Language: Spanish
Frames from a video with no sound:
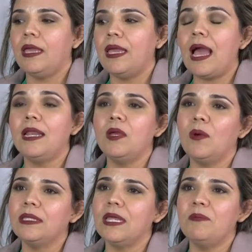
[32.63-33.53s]
Eh, al
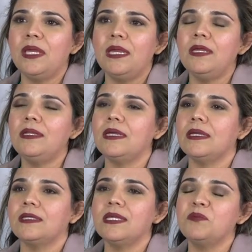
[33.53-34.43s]
igual también
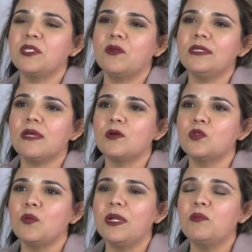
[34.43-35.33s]
esas personas que
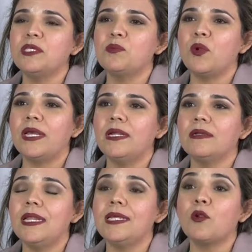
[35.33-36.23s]
acostumbran pues
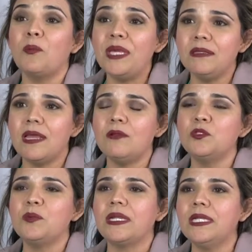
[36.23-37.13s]
ponerle ropita a
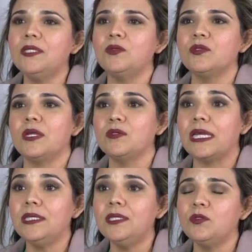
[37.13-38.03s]
los perritos, a los
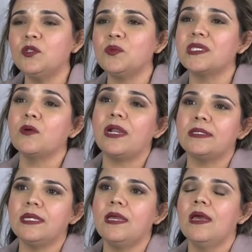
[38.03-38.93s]
gatitos, para pues,
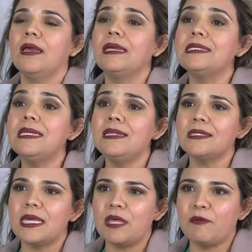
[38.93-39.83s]
asegurarse que sí
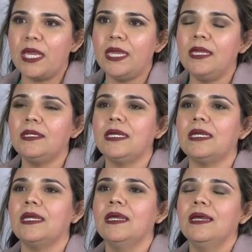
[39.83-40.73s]
les quede bien,
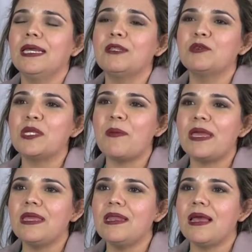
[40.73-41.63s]
que, que no se
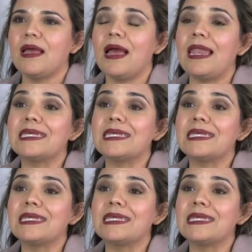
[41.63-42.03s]
vayan a a,